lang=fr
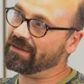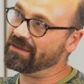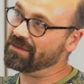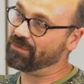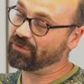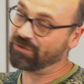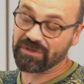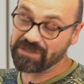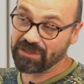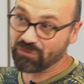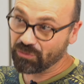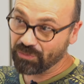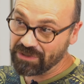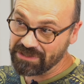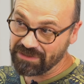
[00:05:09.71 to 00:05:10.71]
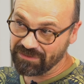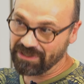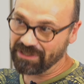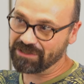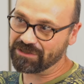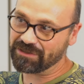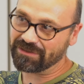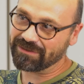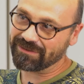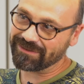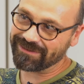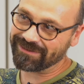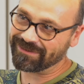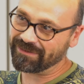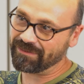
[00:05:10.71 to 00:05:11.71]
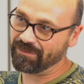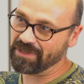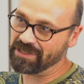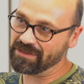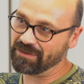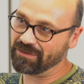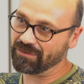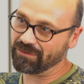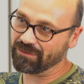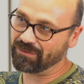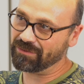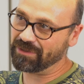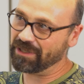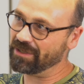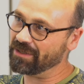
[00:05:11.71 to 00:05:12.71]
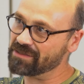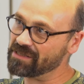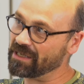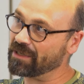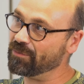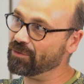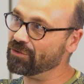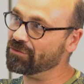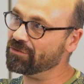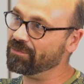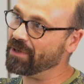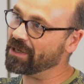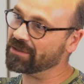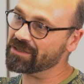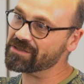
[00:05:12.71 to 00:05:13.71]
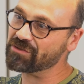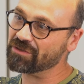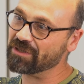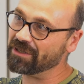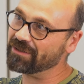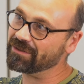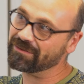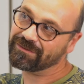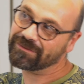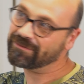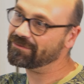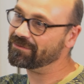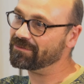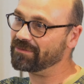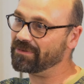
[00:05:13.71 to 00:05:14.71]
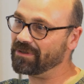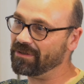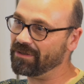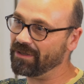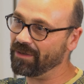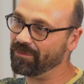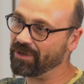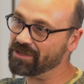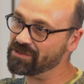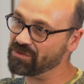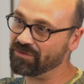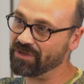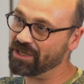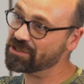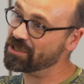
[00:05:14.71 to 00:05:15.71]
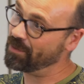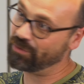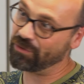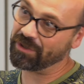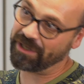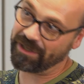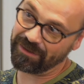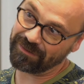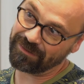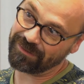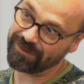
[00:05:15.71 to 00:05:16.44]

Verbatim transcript: Et pourtant, c'est un tout petit village. Mais on est à 5 minutes du parc national. Et après ce village, il n'y a plus rien.